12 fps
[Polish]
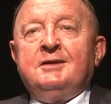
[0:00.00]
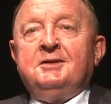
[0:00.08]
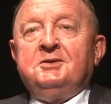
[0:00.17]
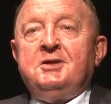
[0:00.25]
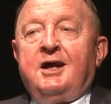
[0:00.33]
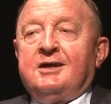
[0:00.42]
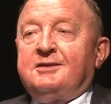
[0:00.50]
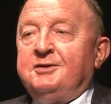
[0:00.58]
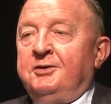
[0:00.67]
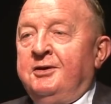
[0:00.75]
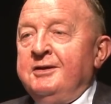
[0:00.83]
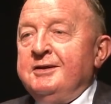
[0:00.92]
Y, jak
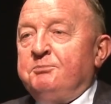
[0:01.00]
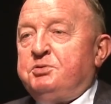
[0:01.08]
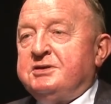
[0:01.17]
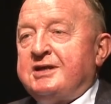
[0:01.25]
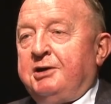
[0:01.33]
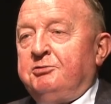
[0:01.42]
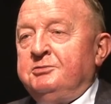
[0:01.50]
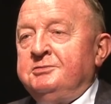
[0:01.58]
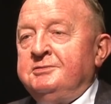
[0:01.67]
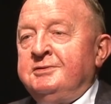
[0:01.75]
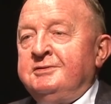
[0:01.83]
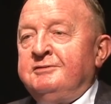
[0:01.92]
to pisał
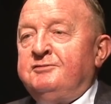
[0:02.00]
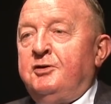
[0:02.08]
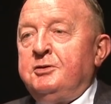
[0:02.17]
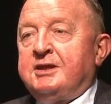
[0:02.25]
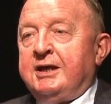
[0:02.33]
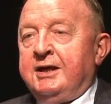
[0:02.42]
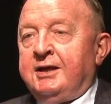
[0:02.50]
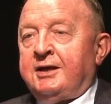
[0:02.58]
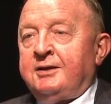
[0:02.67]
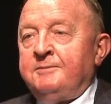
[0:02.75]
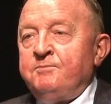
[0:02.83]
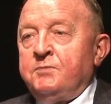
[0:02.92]
y,
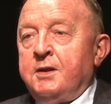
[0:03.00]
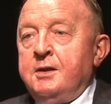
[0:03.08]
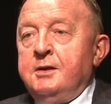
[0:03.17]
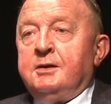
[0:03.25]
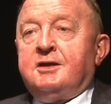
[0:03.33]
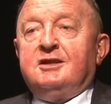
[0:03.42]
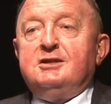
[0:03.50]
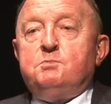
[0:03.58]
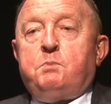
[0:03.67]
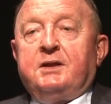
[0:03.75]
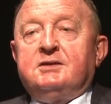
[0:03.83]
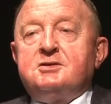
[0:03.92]
Voltaire, kiedy
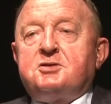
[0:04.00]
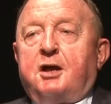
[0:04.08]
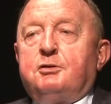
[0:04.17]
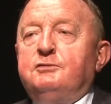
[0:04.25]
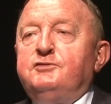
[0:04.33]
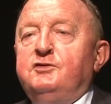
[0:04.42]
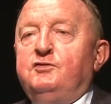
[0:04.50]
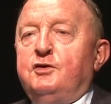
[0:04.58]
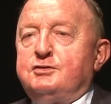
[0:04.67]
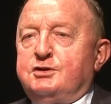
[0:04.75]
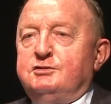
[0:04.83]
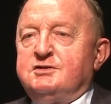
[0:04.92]
padyszachowi
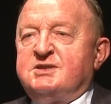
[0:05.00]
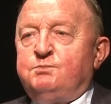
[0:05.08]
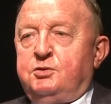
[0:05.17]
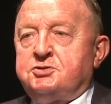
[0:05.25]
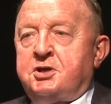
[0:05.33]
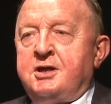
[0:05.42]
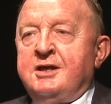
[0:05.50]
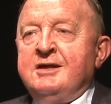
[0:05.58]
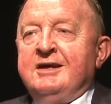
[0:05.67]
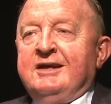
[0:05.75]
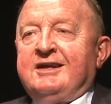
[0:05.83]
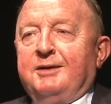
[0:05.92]
wiozą zboże,
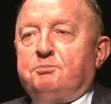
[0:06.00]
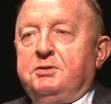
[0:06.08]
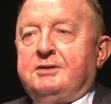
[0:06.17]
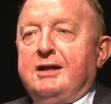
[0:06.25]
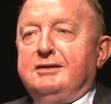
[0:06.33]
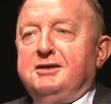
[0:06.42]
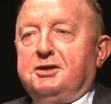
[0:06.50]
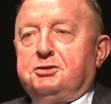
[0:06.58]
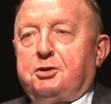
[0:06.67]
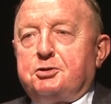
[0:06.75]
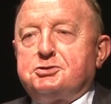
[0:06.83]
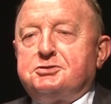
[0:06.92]
kapitan nie
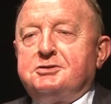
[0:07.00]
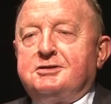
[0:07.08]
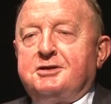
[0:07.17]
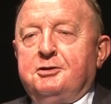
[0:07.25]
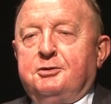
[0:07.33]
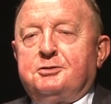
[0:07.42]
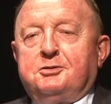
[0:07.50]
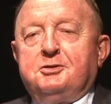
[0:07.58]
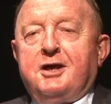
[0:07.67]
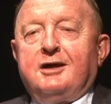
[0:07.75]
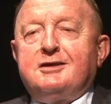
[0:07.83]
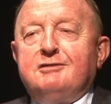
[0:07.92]
troszczy się o to,
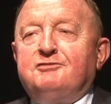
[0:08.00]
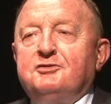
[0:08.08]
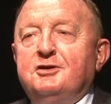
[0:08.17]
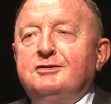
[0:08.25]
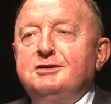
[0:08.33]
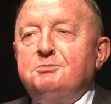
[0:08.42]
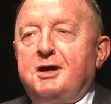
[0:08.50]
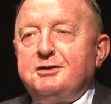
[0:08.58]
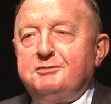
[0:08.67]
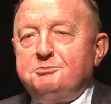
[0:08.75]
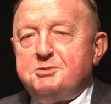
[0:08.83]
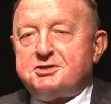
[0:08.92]
jakie wygody
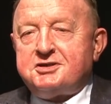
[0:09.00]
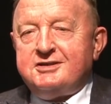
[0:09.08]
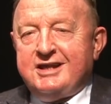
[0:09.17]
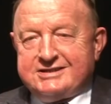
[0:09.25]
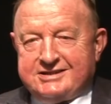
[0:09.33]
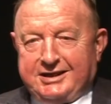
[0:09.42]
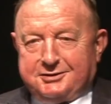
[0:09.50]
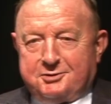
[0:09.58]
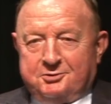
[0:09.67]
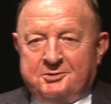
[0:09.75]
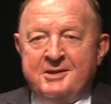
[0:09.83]
mają myszy na statku.